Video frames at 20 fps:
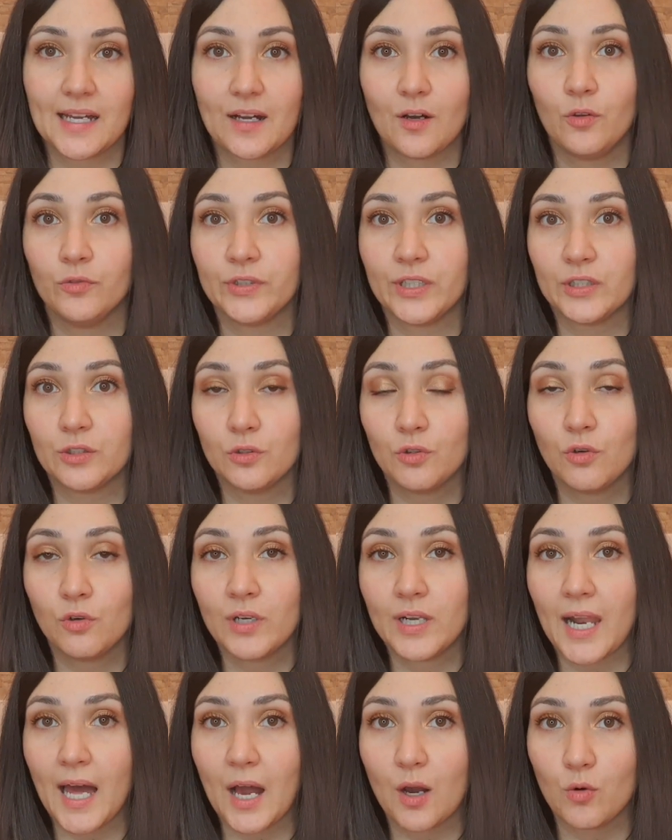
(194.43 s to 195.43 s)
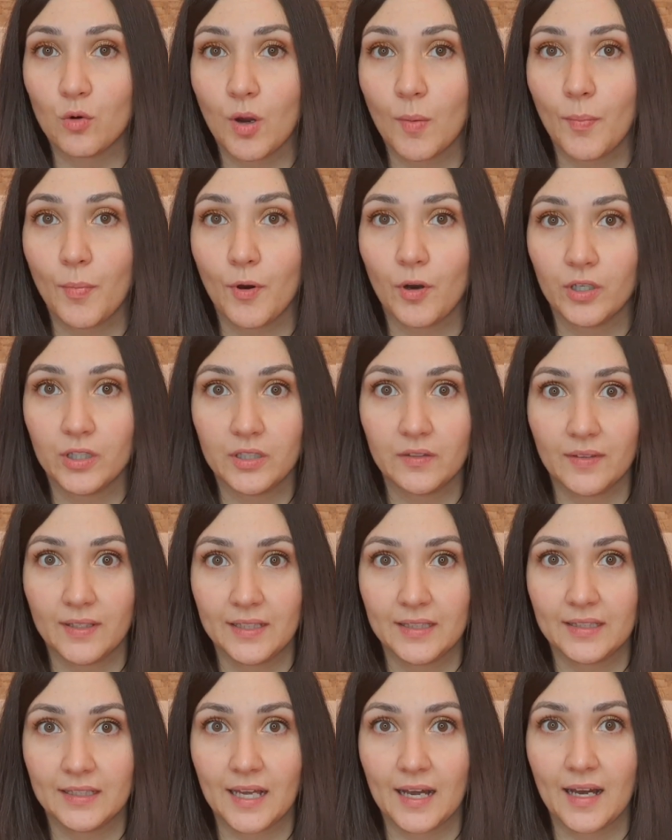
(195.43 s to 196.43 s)
A contatto con l'acqua poi
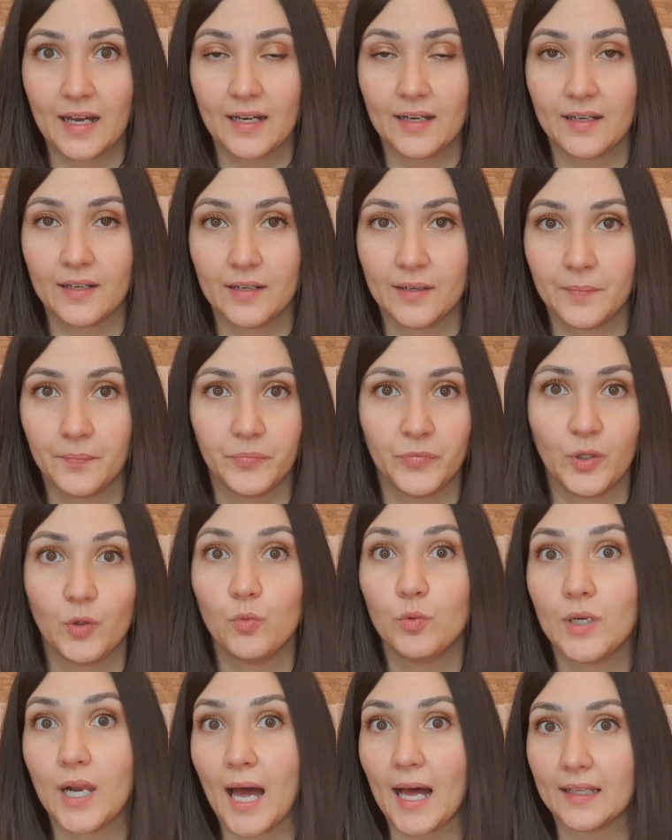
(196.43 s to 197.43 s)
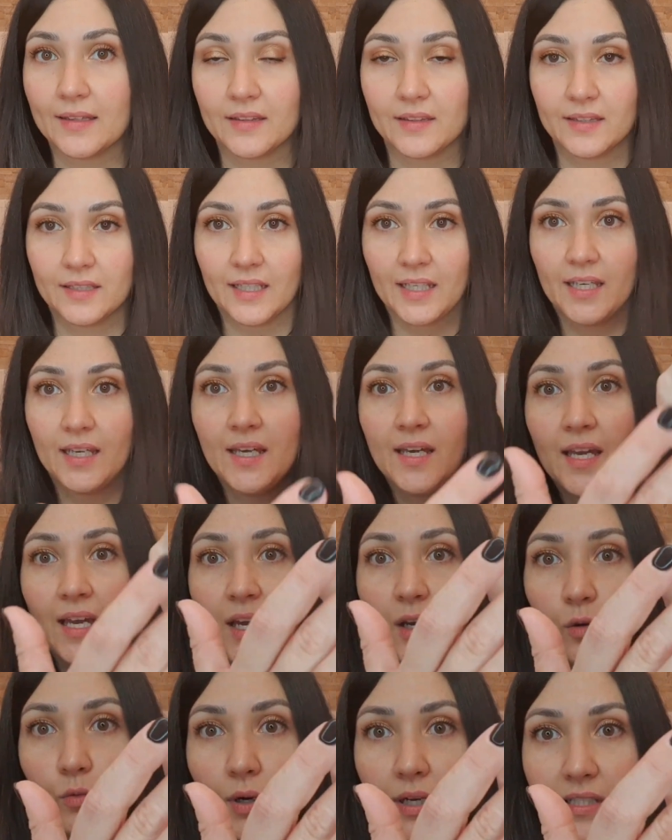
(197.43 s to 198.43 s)
diventa ehm, un latte,
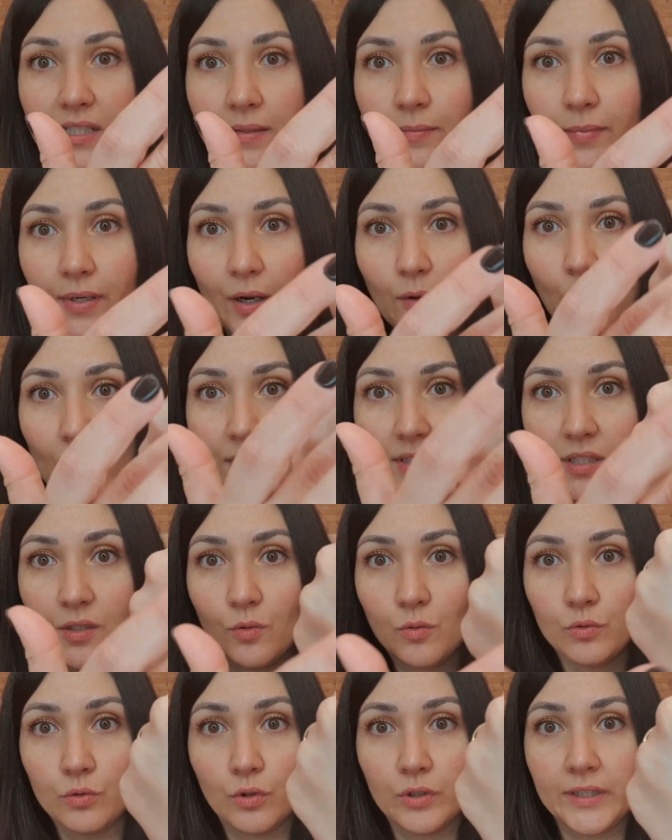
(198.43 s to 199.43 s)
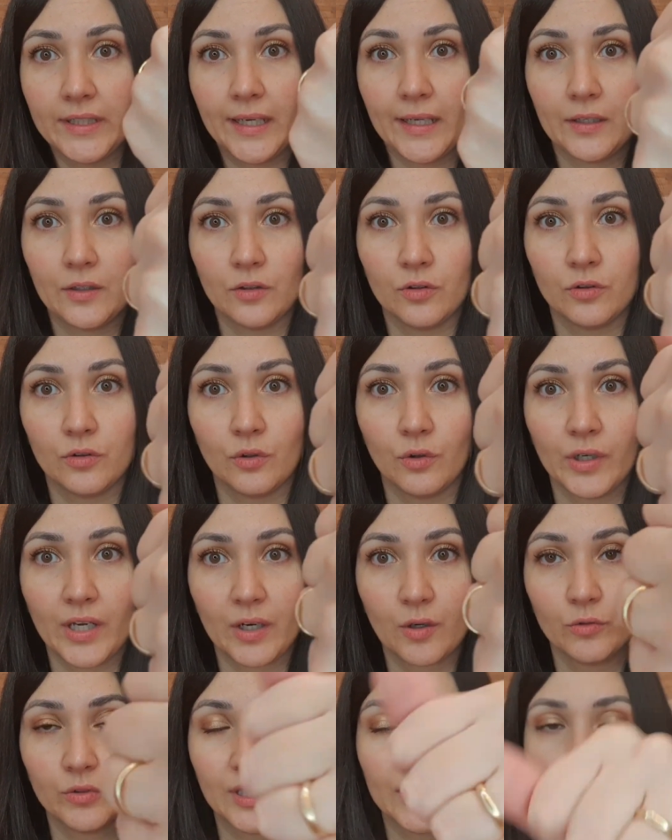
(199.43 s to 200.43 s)
qua sembra quasi un olietto e a
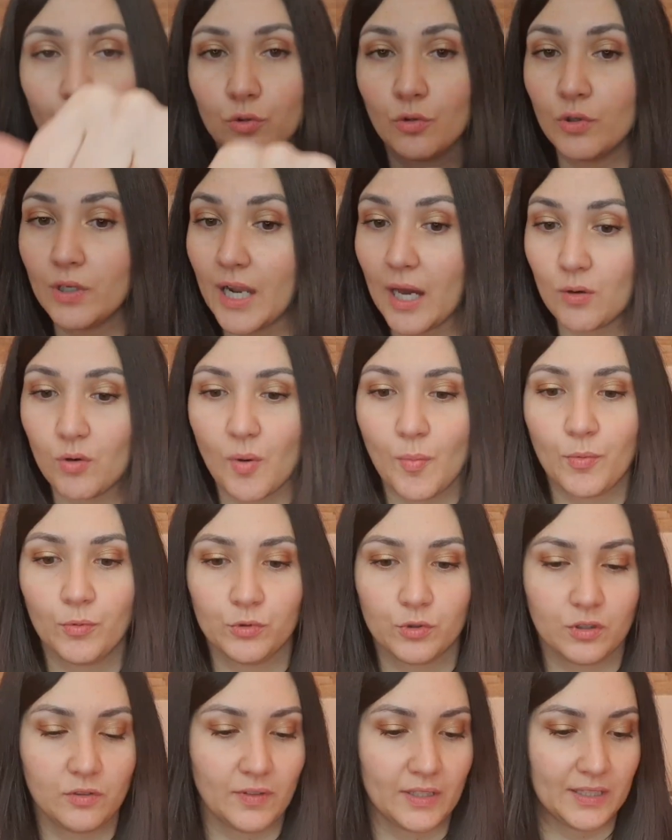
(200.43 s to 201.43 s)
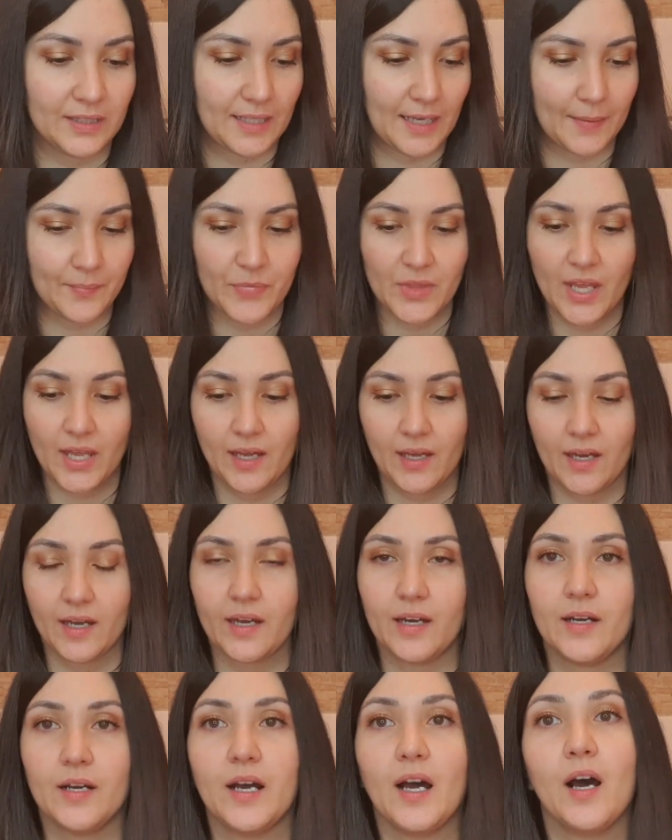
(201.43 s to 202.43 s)
contatto con l'acqua appunto diventa
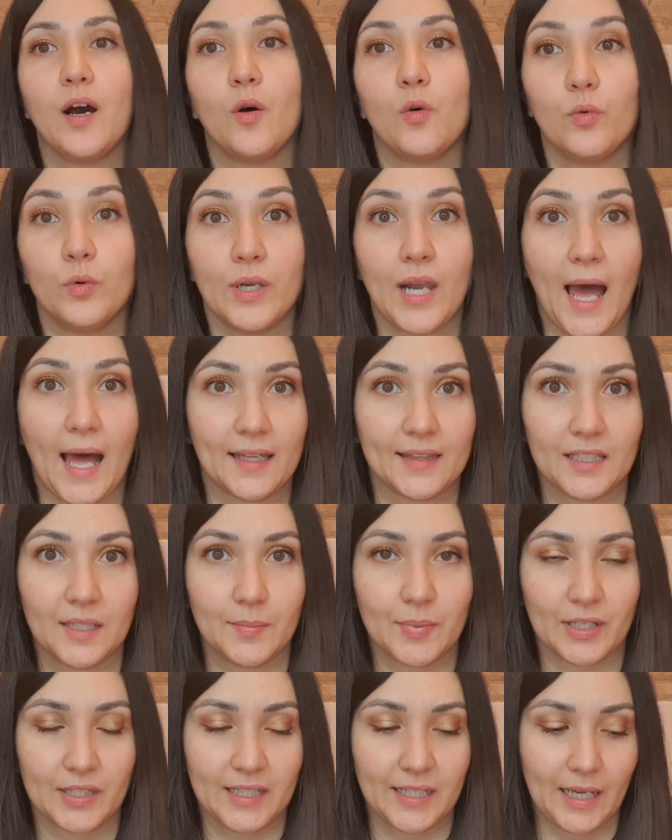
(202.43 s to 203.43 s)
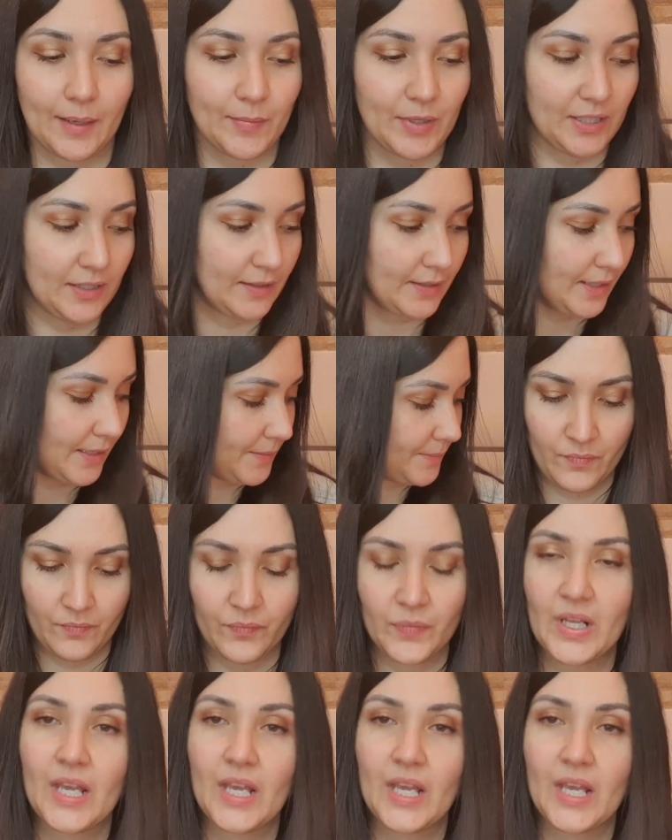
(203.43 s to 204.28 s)
eh, un latte praticamente.